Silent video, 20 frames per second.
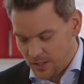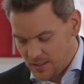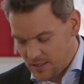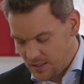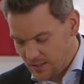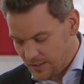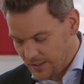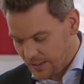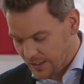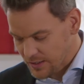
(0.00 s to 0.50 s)
des
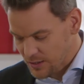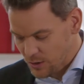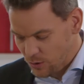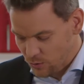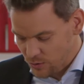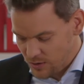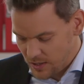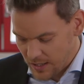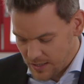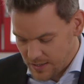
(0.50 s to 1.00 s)

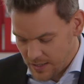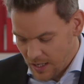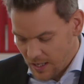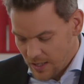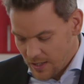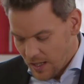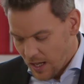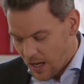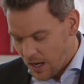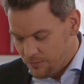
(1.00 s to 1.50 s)
Integrationsjahres
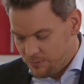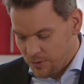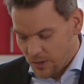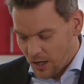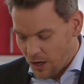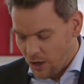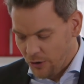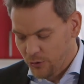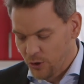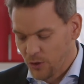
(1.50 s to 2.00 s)
äh,
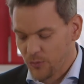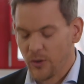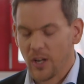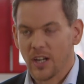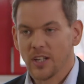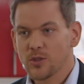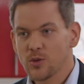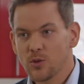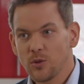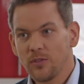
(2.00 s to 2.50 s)
auch noch für
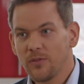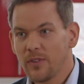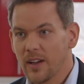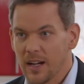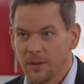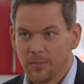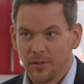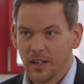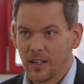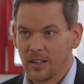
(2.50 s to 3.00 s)

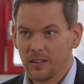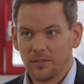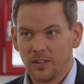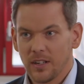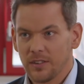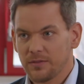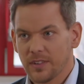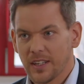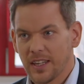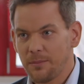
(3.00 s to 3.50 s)

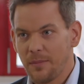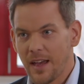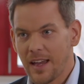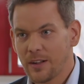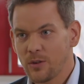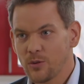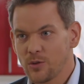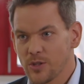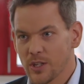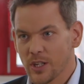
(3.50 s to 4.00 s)
Asylwerber äh,
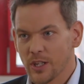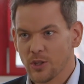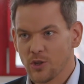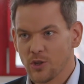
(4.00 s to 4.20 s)
gemeinnützige